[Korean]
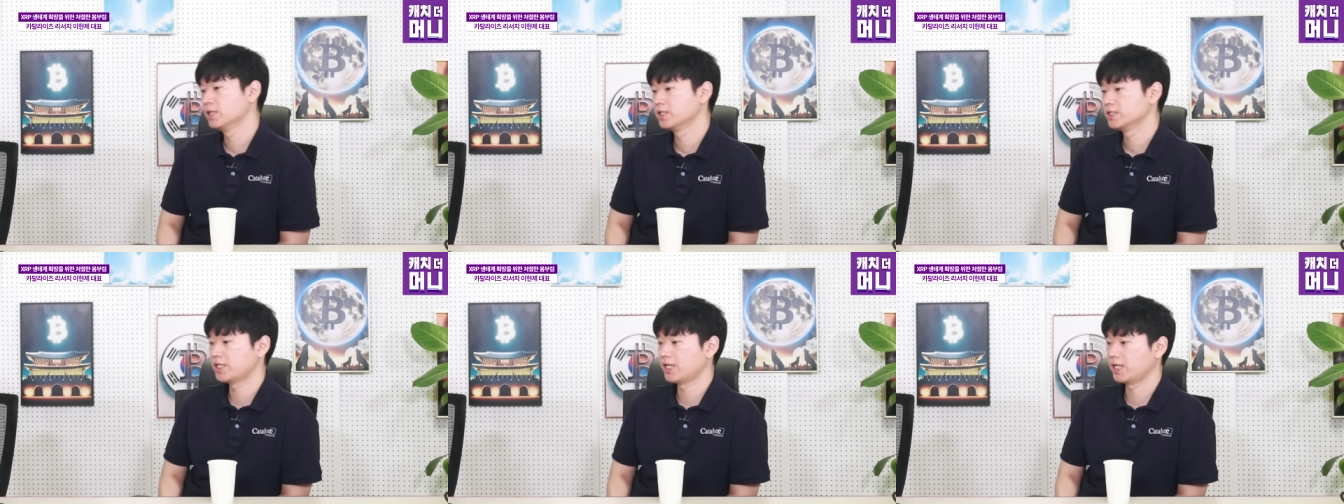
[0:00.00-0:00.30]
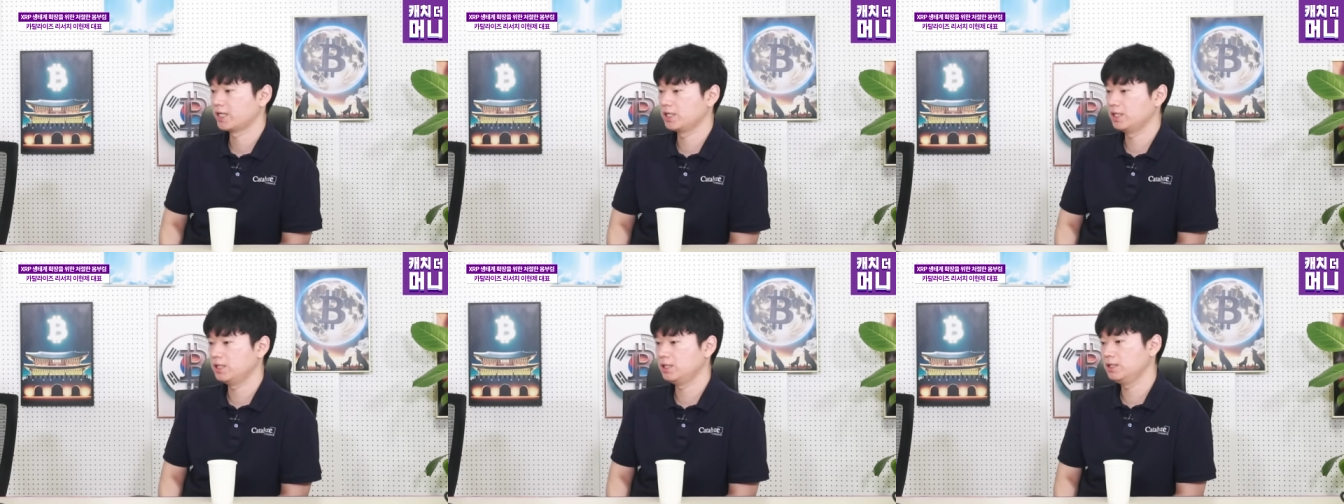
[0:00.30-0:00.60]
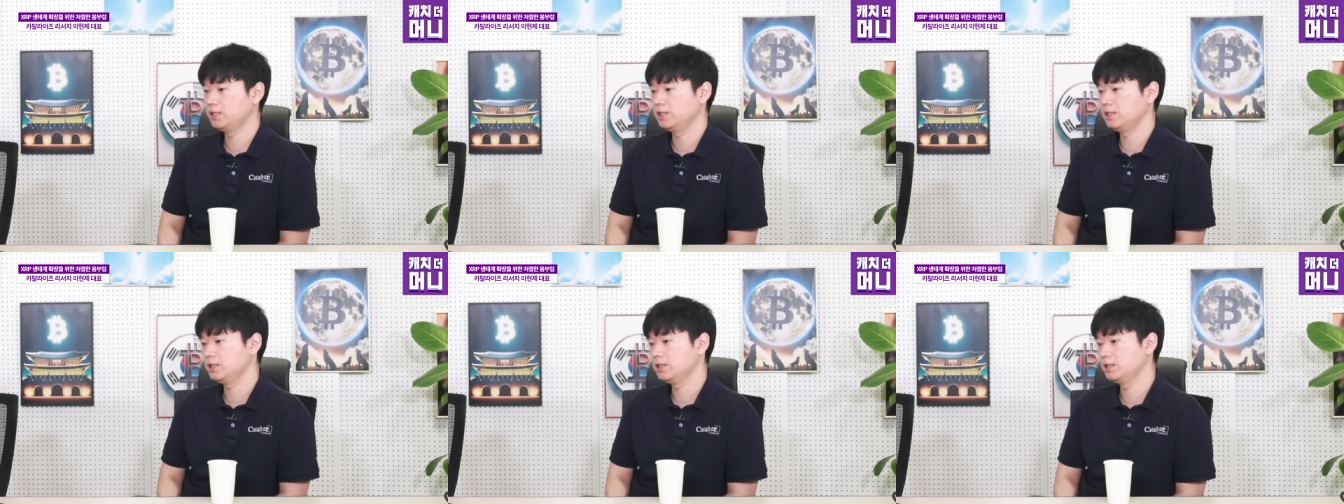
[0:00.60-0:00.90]

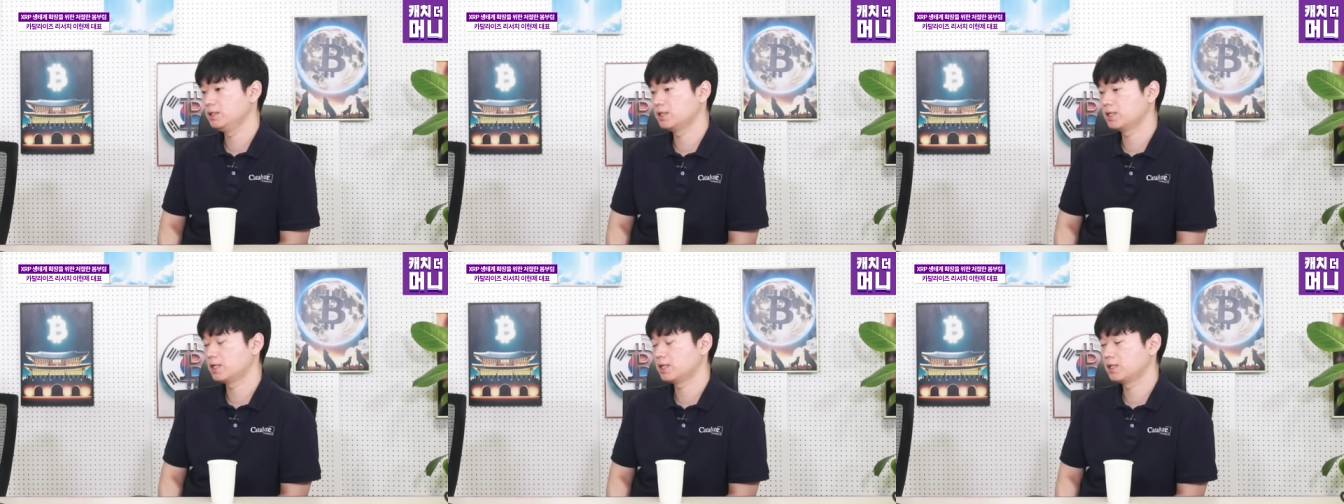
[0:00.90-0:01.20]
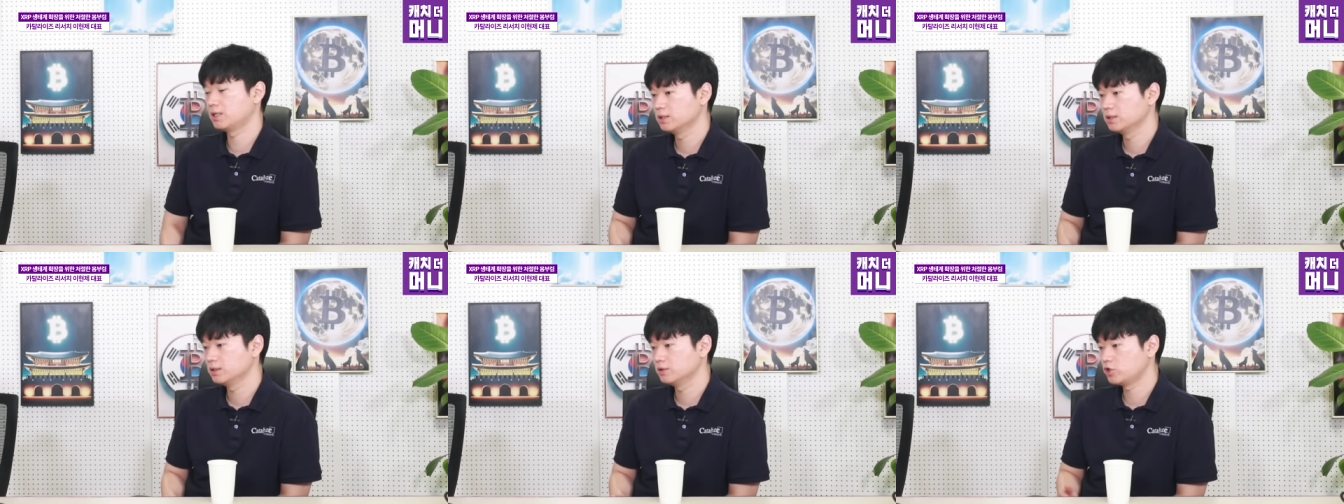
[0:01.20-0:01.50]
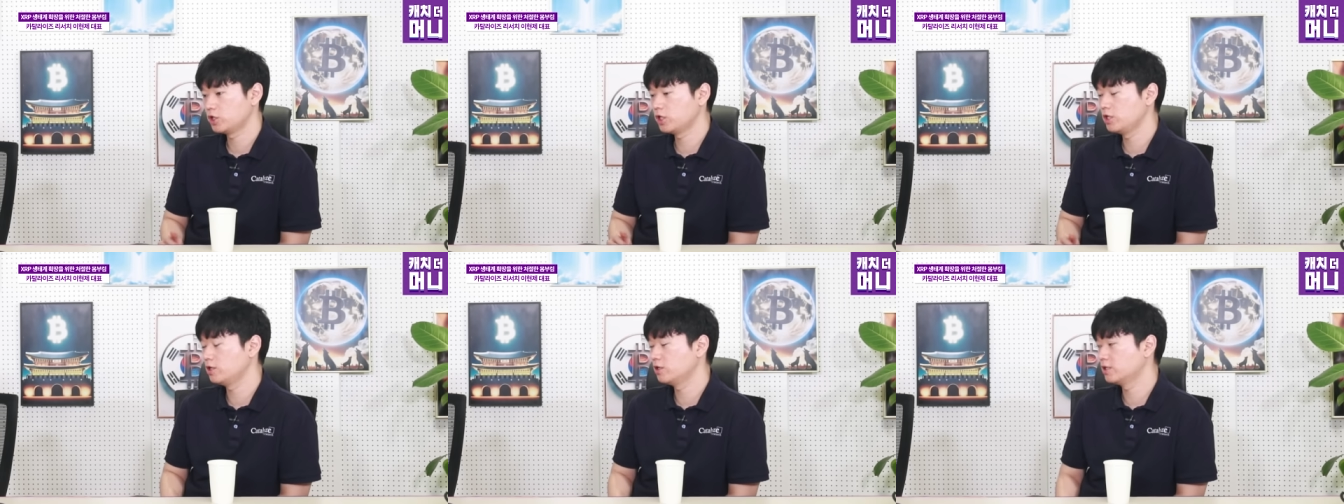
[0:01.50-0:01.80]
자기가
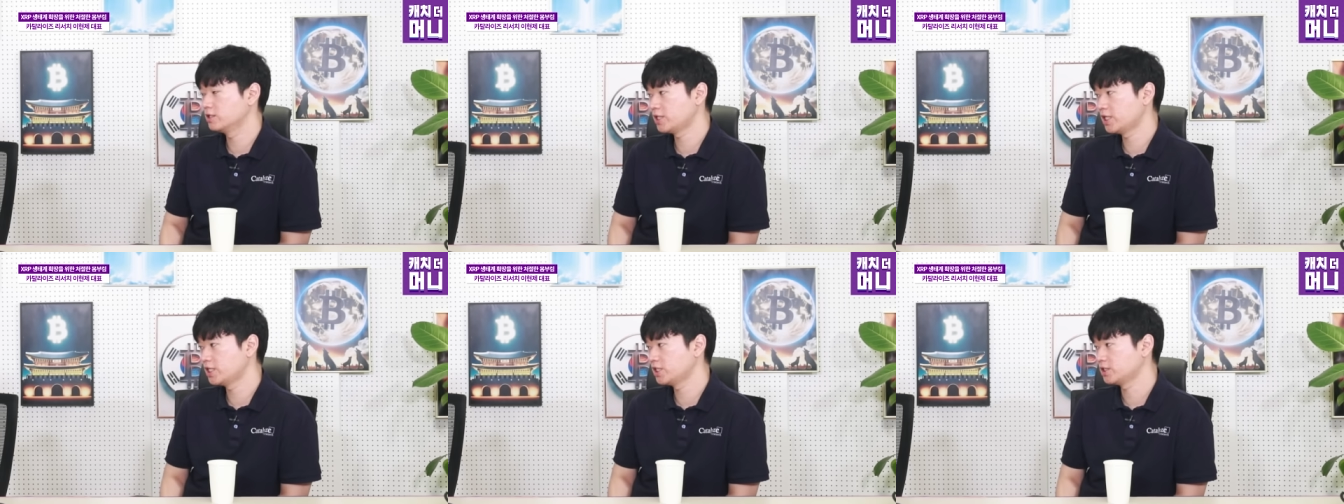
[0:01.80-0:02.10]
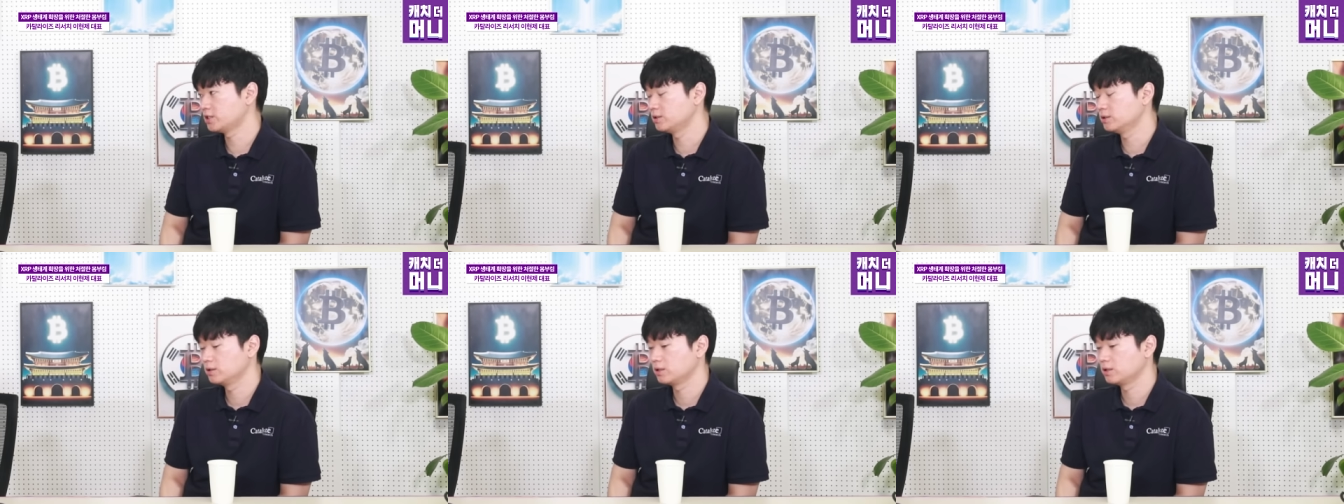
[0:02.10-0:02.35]
촬영한 사진,